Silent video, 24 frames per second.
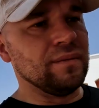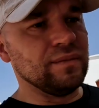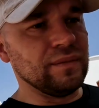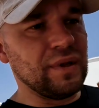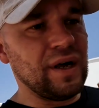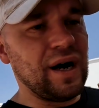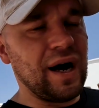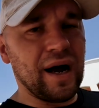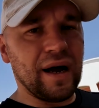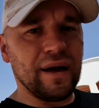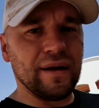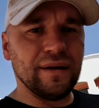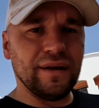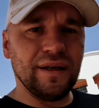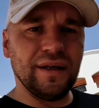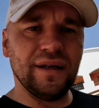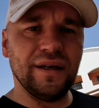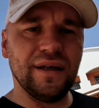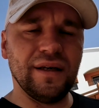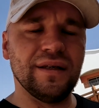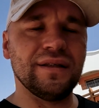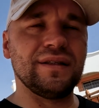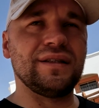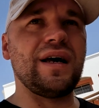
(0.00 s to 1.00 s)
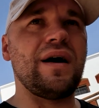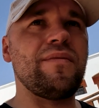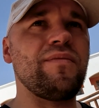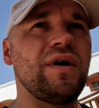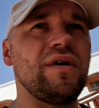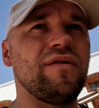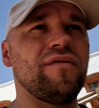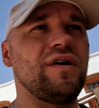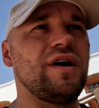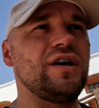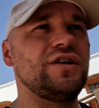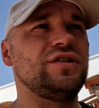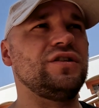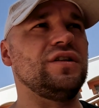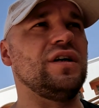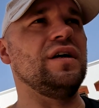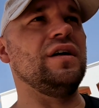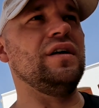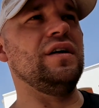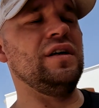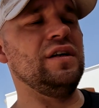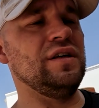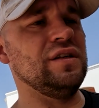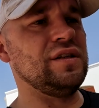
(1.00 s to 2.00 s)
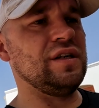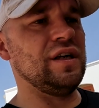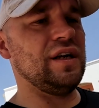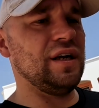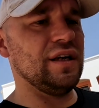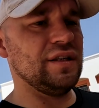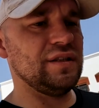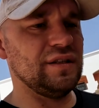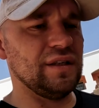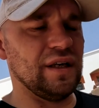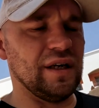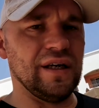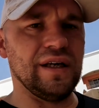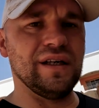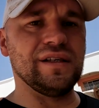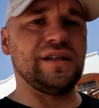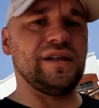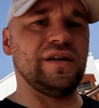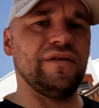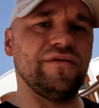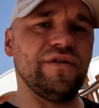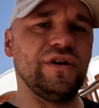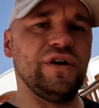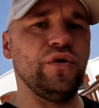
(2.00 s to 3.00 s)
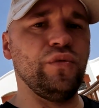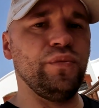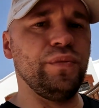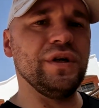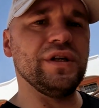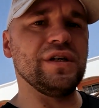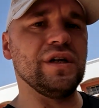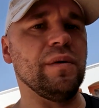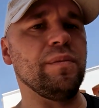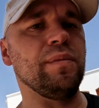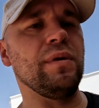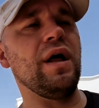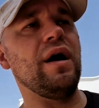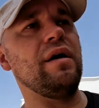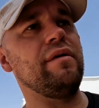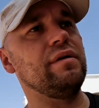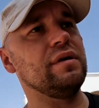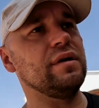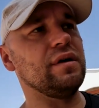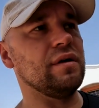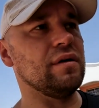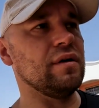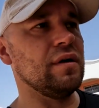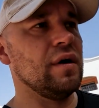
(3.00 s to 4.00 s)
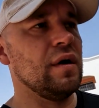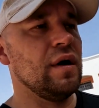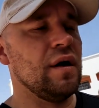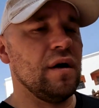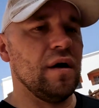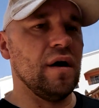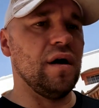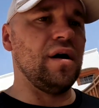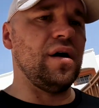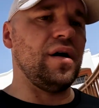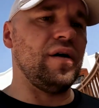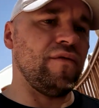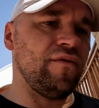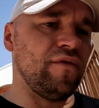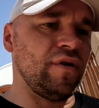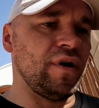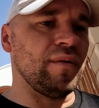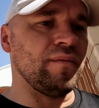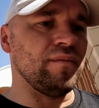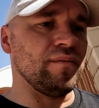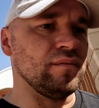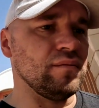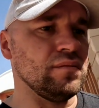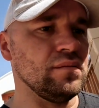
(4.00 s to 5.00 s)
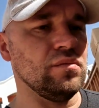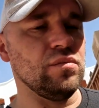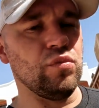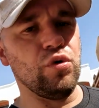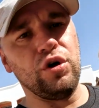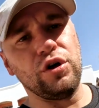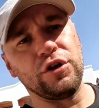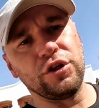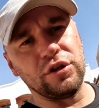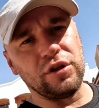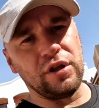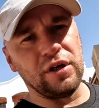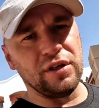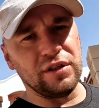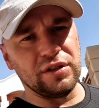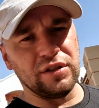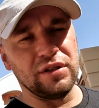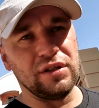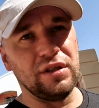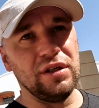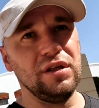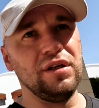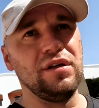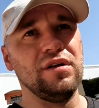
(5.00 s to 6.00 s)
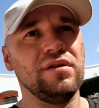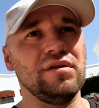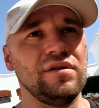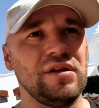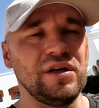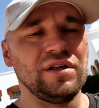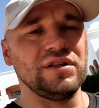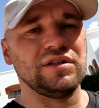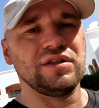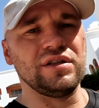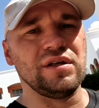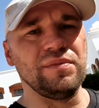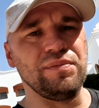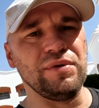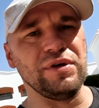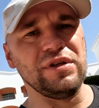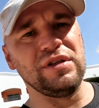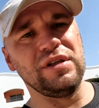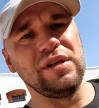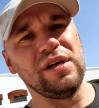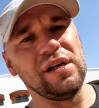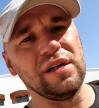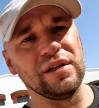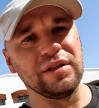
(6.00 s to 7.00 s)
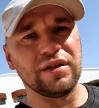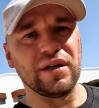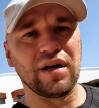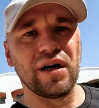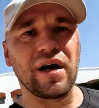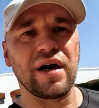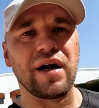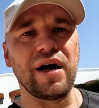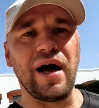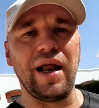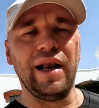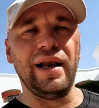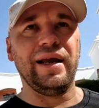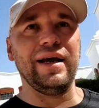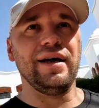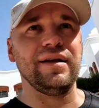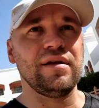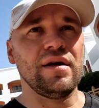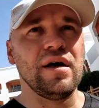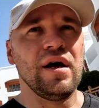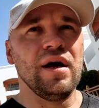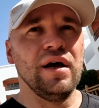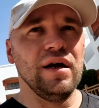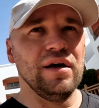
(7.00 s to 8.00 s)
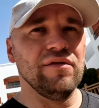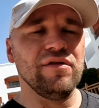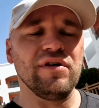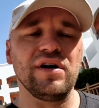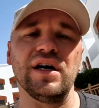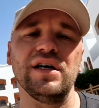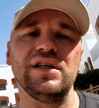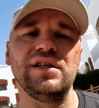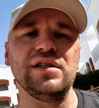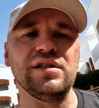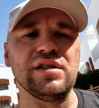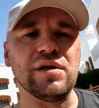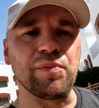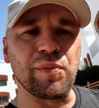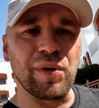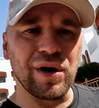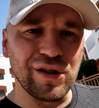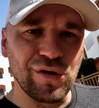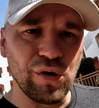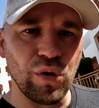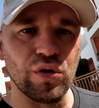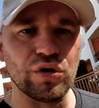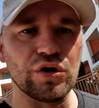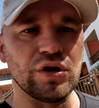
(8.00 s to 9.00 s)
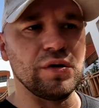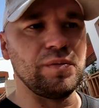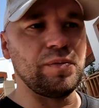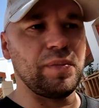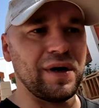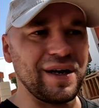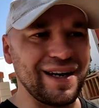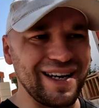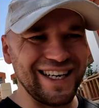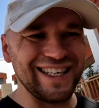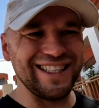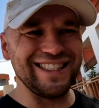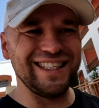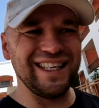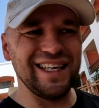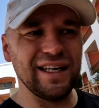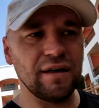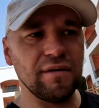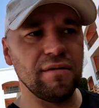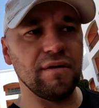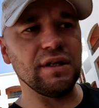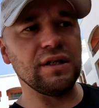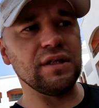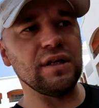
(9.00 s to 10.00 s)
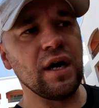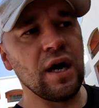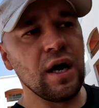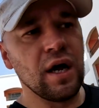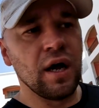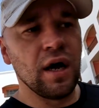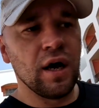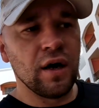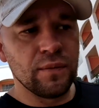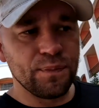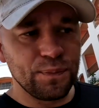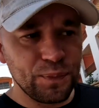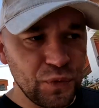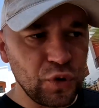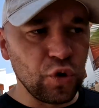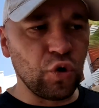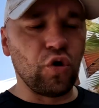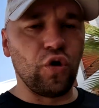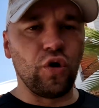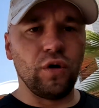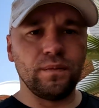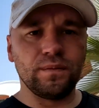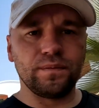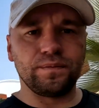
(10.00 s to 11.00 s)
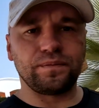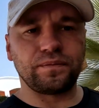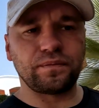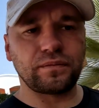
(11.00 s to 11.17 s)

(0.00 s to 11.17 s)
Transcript: Да, и самое важное и интересное, если вы любитель плавания, а, вам больше 30, 35 или 40 лет, и вы хотите продолжить прогрессировать, то